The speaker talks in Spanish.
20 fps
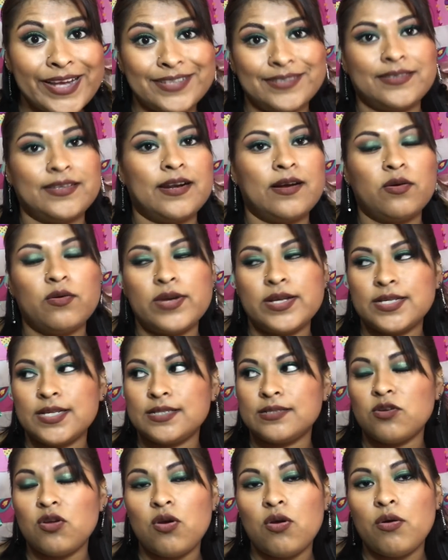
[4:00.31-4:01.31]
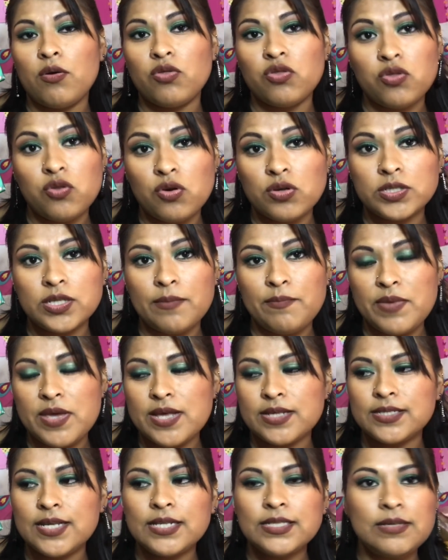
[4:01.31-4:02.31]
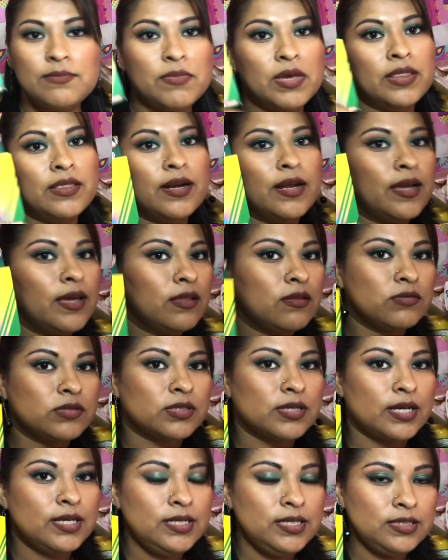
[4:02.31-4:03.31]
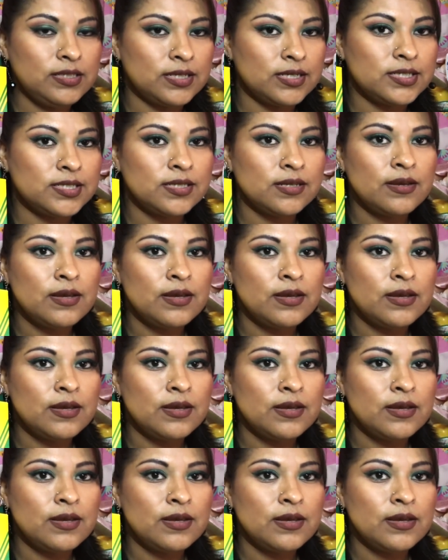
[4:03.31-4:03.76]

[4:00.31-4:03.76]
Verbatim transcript: extra gruesas, solo 12 piezas y me traje dos cajitas.